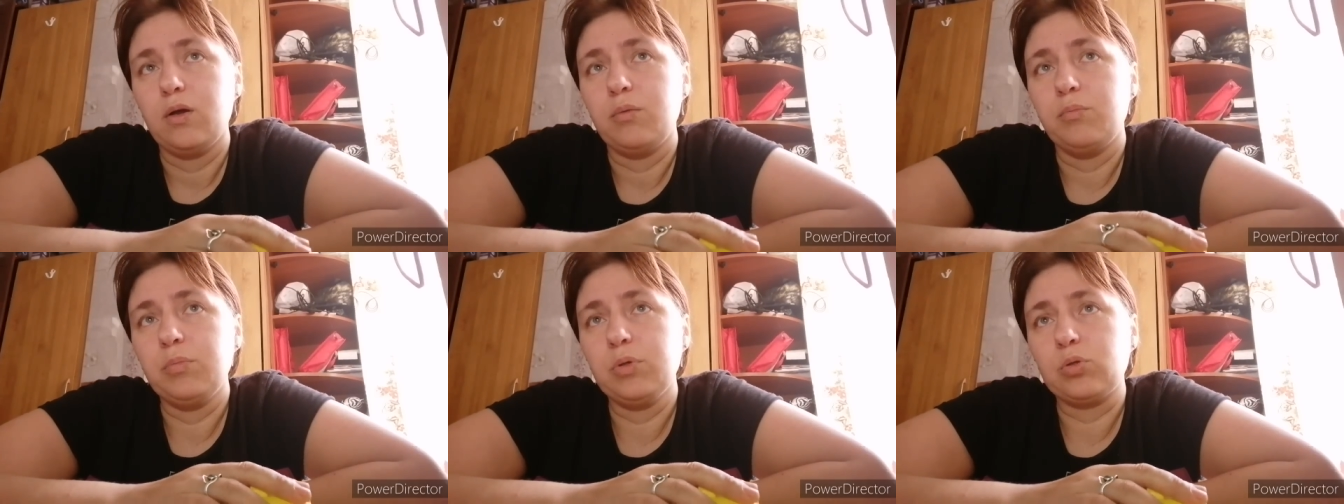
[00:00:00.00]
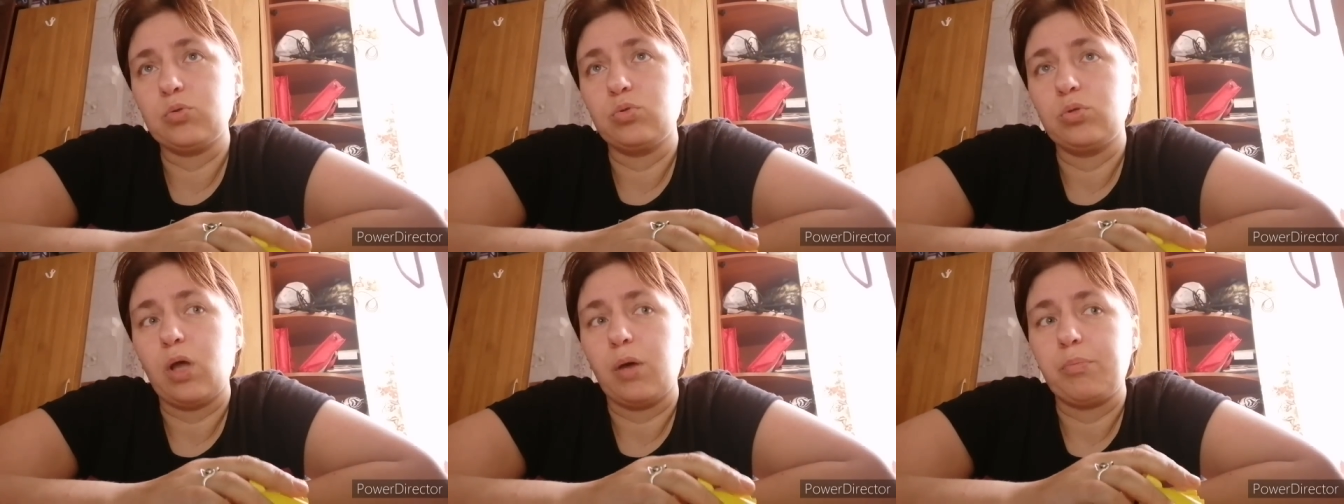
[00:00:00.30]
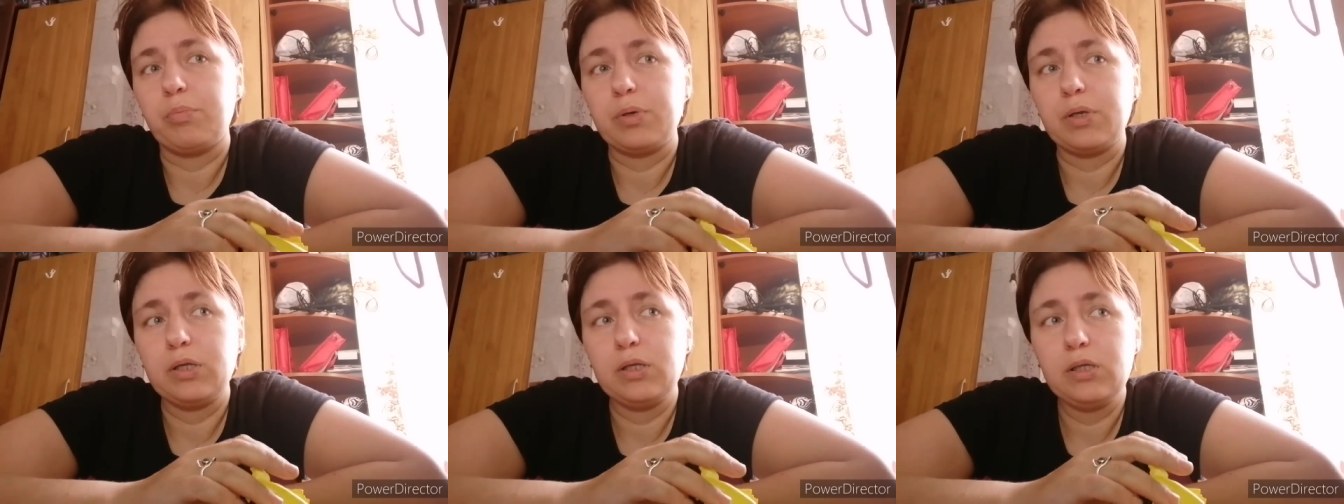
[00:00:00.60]
Мы туда
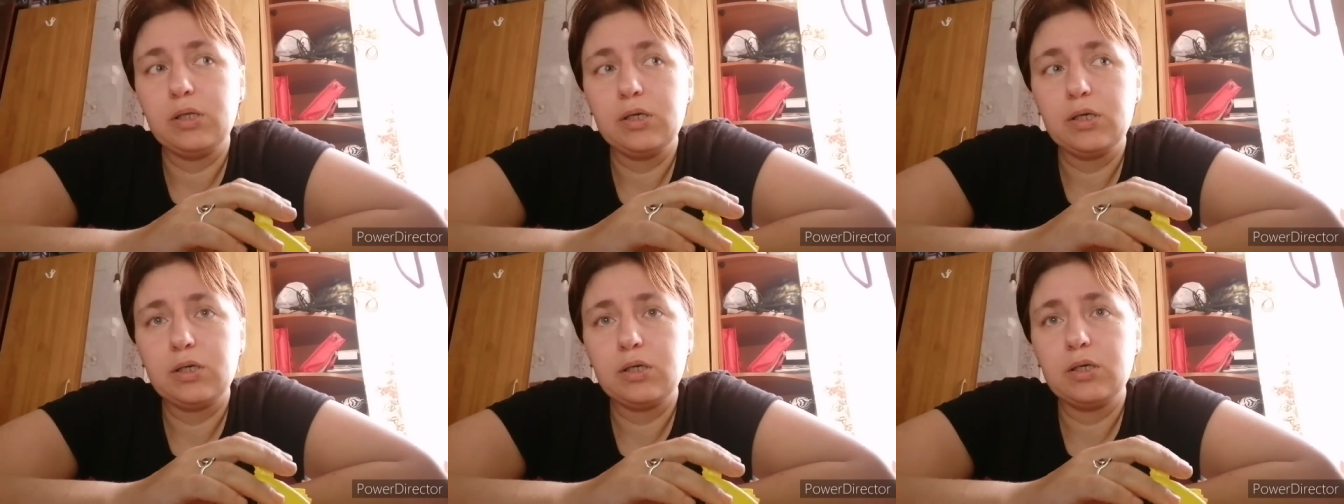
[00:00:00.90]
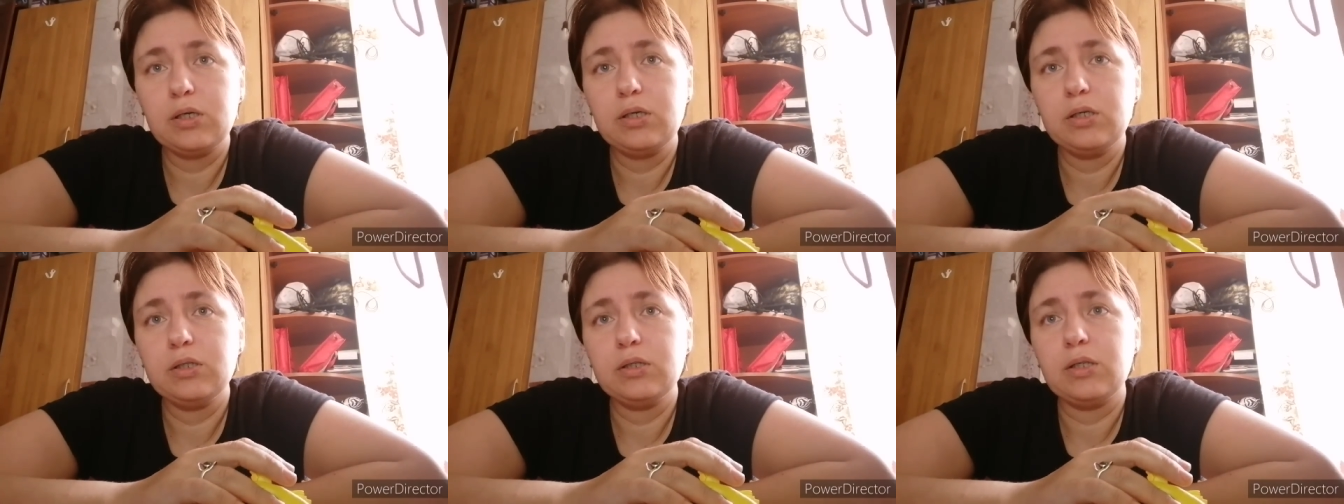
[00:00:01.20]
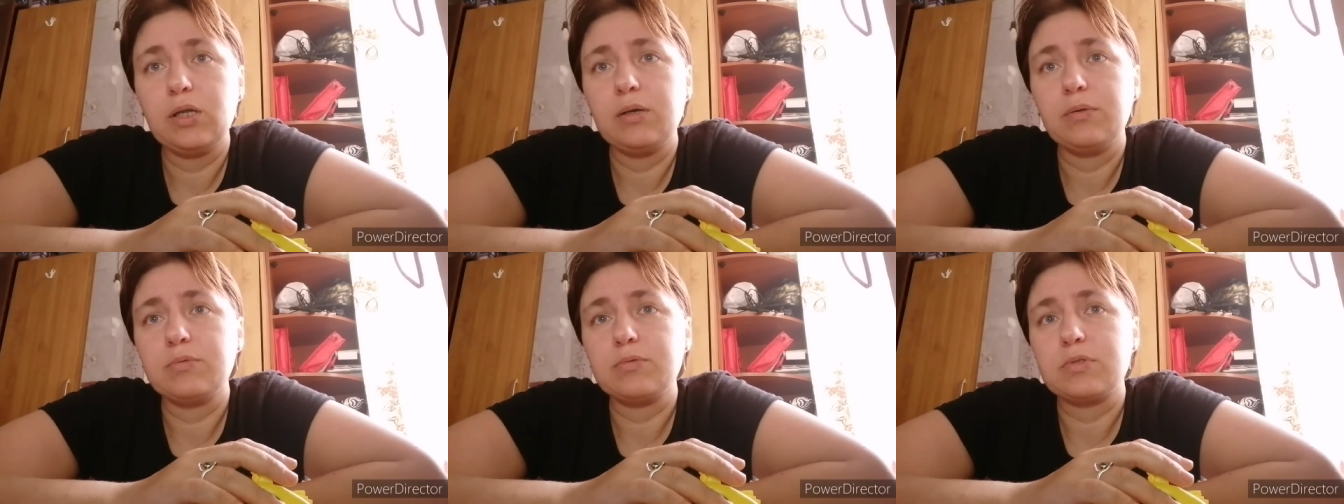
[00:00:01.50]
приехали,
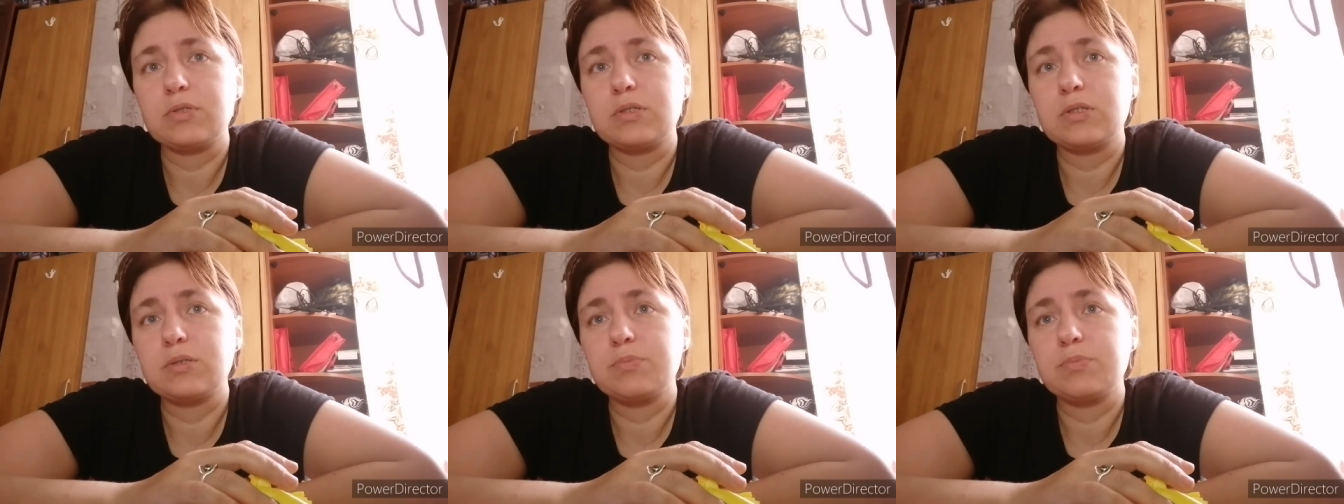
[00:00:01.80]
нам